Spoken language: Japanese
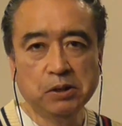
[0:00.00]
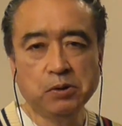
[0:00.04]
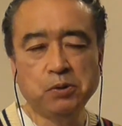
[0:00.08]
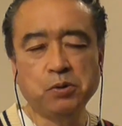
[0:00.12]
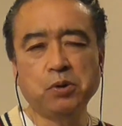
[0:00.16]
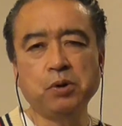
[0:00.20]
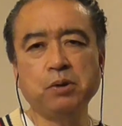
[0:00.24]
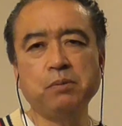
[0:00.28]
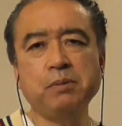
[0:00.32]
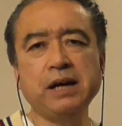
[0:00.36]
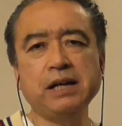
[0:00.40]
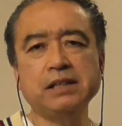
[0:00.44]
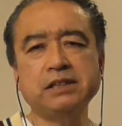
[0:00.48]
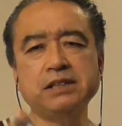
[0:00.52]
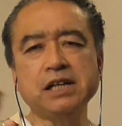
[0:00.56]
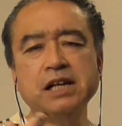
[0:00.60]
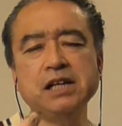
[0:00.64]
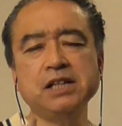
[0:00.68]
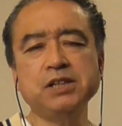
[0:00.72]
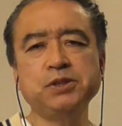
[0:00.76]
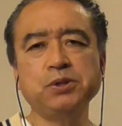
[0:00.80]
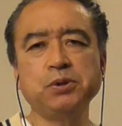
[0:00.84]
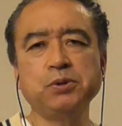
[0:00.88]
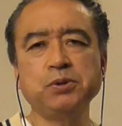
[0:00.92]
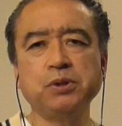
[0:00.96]
この前
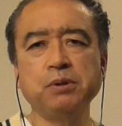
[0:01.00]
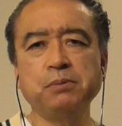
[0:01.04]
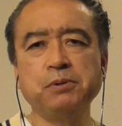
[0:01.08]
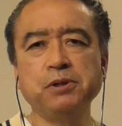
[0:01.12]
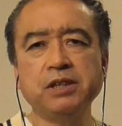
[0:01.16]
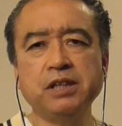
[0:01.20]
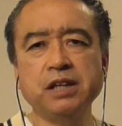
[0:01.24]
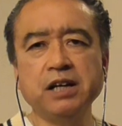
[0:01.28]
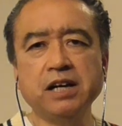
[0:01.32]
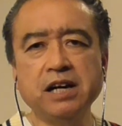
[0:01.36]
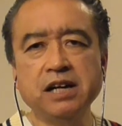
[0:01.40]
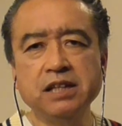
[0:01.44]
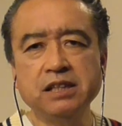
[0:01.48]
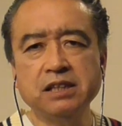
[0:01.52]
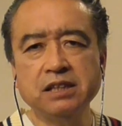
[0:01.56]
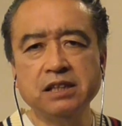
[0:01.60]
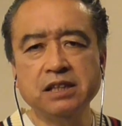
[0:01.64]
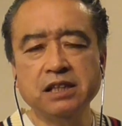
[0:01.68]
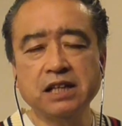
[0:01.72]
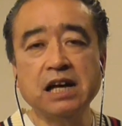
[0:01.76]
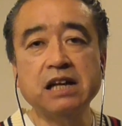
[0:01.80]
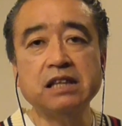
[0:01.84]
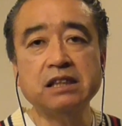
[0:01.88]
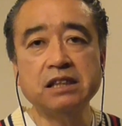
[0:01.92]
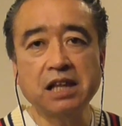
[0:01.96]
3色と思って買っ
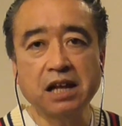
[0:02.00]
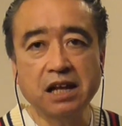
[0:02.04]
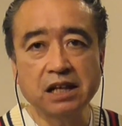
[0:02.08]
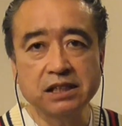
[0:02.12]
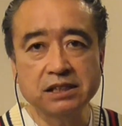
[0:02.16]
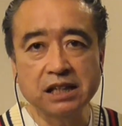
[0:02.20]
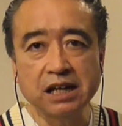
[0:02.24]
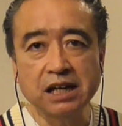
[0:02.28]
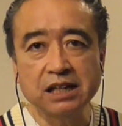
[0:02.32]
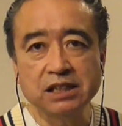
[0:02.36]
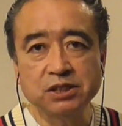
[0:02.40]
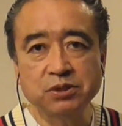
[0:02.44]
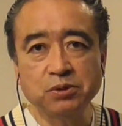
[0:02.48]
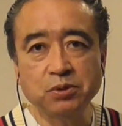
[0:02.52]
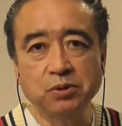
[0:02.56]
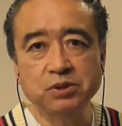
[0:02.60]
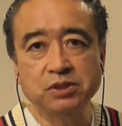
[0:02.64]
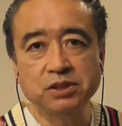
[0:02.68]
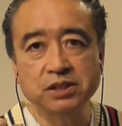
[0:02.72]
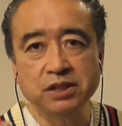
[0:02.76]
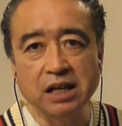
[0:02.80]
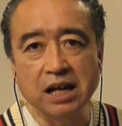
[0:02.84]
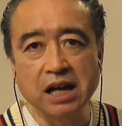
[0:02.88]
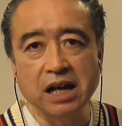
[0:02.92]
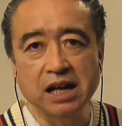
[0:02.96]
たらさ1
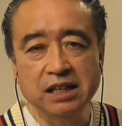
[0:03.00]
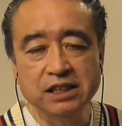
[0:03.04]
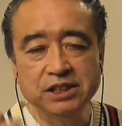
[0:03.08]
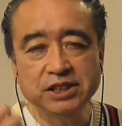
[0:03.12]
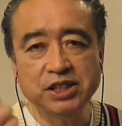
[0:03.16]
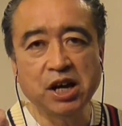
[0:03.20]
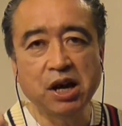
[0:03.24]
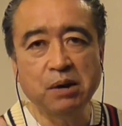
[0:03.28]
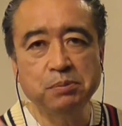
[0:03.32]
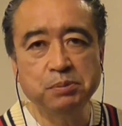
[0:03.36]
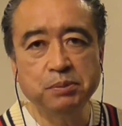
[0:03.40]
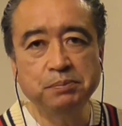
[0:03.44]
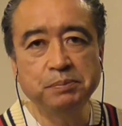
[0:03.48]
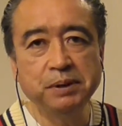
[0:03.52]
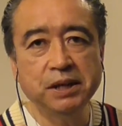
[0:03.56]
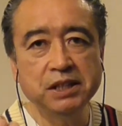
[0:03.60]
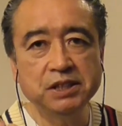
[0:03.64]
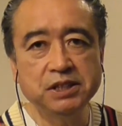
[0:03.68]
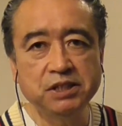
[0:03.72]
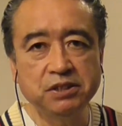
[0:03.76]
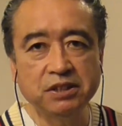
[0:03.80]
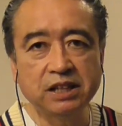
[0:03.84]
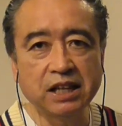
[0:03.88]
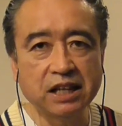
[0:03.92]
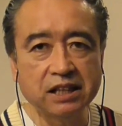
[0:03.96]
つが
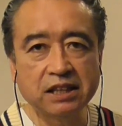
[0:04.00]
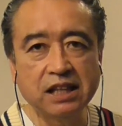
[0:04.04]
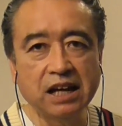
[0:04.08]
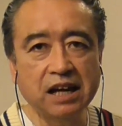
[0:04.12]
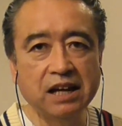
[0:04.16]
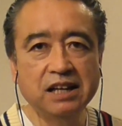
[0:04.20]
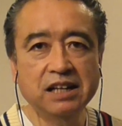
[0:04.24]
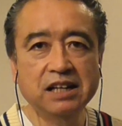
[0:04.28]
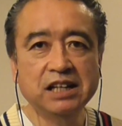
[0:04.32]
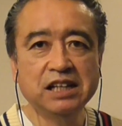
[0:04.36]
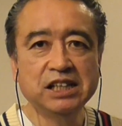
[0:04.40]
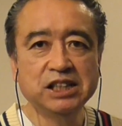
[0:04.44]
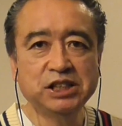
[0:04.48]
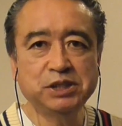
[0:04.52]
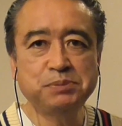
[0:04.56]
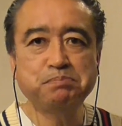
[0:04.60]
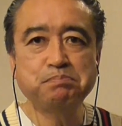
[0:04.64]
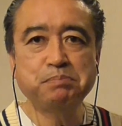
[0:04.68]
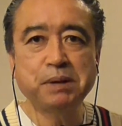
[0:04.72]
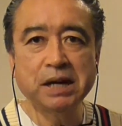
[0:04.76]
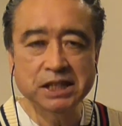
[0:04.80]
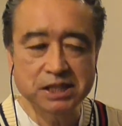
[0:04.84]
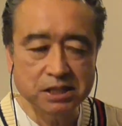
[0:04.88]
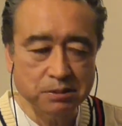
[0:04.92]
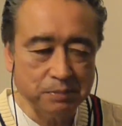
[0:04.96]
シャープペンシルだった
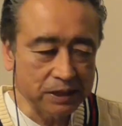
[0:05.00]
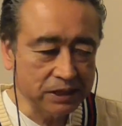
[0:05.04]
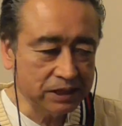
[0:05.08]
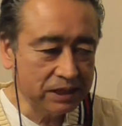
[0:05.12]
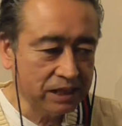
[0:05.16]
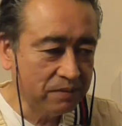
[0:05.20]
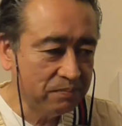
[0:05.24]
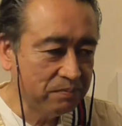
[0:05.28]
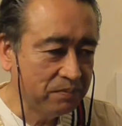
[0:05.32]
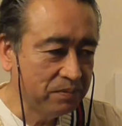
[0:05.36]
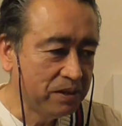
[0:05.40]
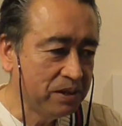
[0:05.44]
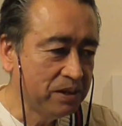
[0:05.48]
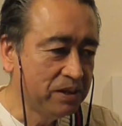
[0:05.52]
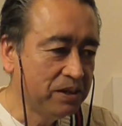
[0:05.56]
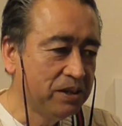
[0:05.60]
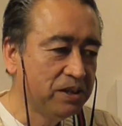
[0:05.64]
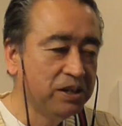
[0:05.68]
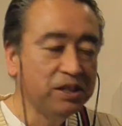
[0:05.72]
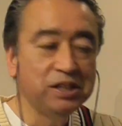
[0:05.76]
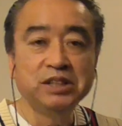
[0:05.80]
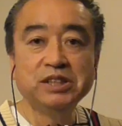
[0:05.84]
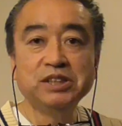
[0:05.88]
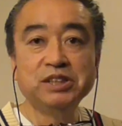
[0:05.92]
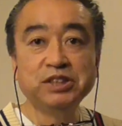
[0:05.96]
失敗しました
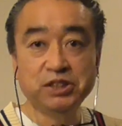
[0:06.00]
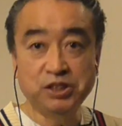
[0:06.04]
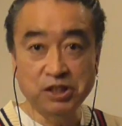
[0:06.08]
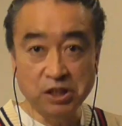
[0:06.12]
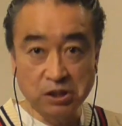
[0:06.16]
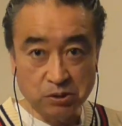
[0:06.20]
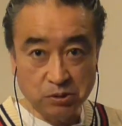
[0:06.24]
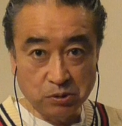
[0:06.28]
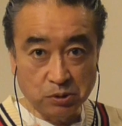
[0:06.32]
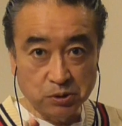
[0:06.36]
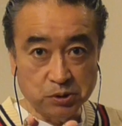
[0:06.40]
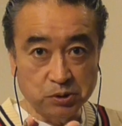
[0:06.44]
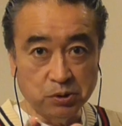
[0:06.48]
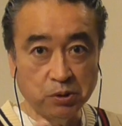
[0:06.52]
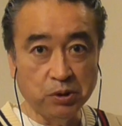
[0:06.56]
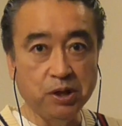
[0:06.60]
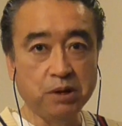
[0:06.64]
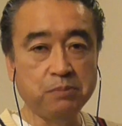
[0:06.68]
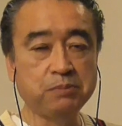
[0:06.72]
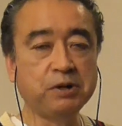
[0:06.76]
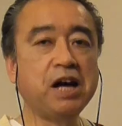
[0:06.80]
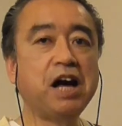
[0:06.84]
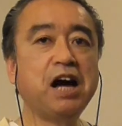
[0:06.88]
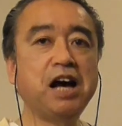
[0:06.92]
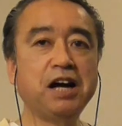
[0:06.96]

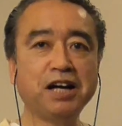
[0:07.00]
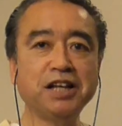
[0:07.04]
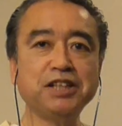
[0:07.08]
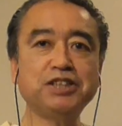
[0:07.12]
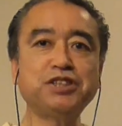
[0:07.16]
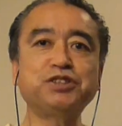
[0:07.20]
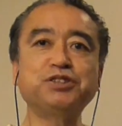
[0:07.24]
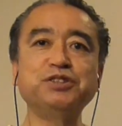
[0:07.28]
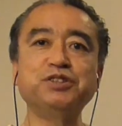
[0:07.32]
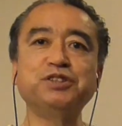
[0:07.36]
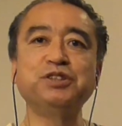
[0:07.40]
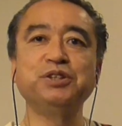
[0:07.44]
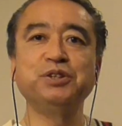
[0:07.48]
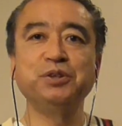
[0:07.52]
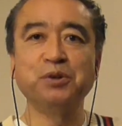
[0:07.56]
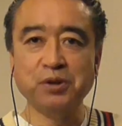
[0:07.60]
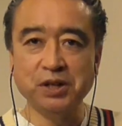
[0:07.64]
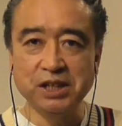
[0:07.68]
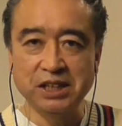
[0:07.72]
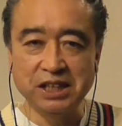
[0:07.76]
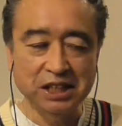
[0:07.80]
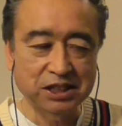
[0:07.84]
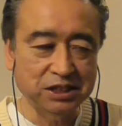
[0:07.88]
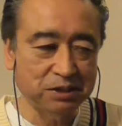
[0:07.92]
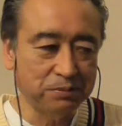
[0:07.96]
ジェットストリーム激しく
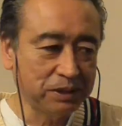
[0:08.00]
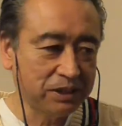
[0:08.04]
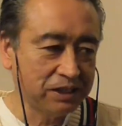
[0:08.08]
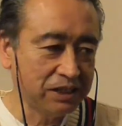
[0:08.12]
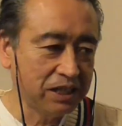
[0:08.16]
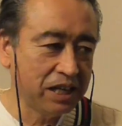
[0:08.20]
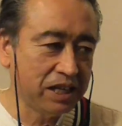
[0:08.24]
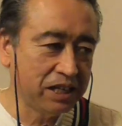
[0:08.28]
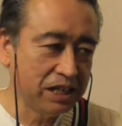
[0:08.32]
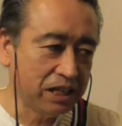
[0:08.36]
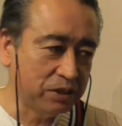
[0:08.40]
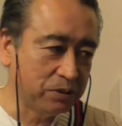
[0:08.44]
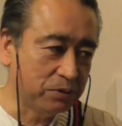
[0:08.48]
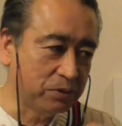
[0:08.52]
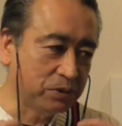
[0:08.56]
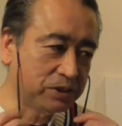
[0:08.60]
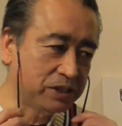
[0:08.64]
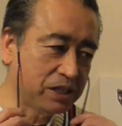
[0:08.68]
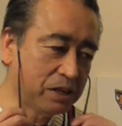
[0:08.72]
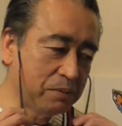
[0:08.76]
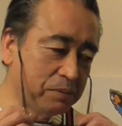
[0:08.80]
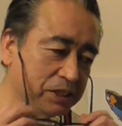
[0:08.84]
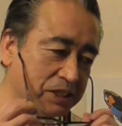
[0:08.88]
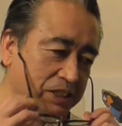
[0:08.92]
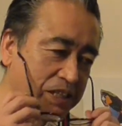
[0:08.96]
同意いたしますありがとうご
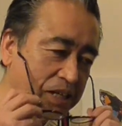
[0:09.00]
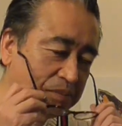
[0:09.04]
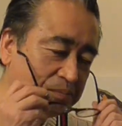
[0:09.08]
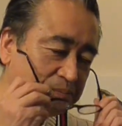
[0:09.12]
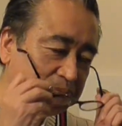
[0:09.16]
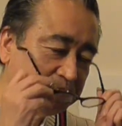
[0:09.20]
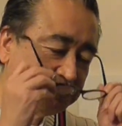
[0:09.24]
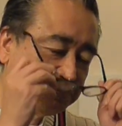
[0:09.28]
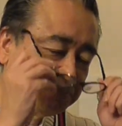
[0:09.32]
ざいました